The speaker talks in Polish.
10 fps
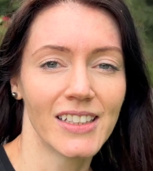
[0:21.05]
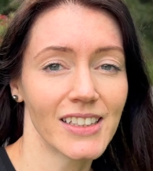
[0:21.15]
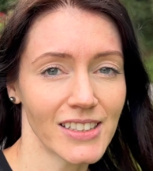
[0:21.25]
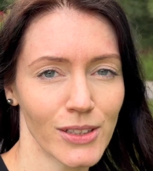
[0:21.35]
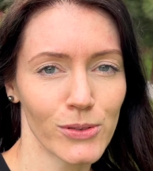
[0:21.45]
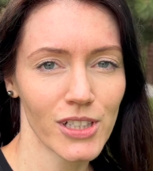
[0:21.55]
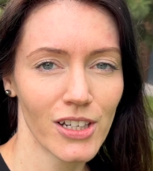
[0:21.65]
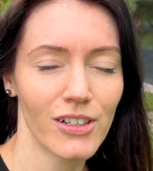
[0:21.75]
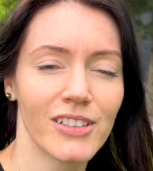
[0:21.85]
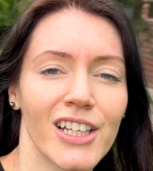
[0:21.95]
Nie za
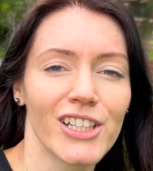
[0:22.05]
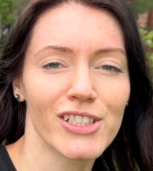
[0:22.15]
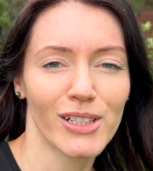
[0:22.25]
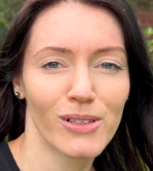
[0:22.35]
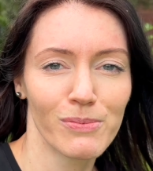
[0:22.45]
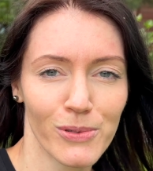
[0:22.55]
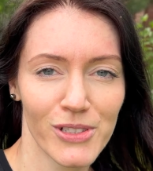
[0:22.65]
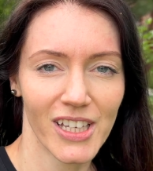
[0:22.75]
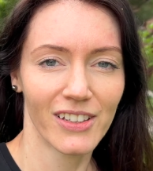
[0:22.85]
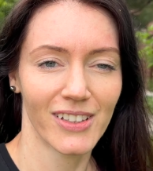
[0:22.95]
dużego, szczegóły
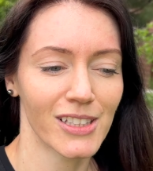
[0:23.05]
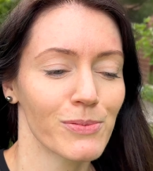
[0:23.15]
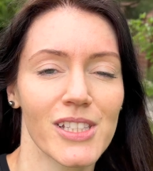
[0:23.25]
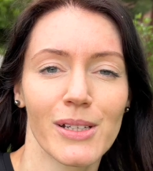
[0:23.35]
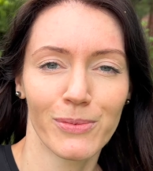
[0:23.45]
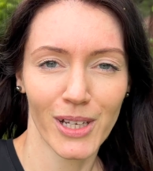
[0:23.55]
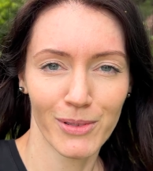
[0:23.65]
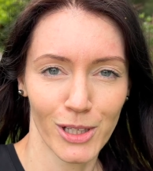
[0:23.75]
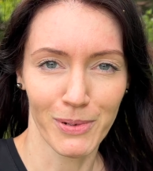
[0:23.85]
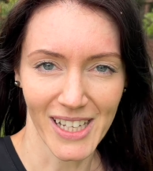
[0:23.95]
później, więc
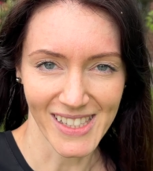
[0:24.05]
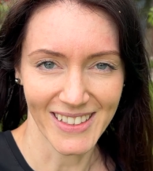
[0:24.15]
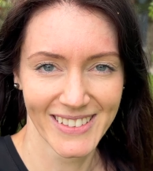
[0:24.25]
przystępujemy do pracy.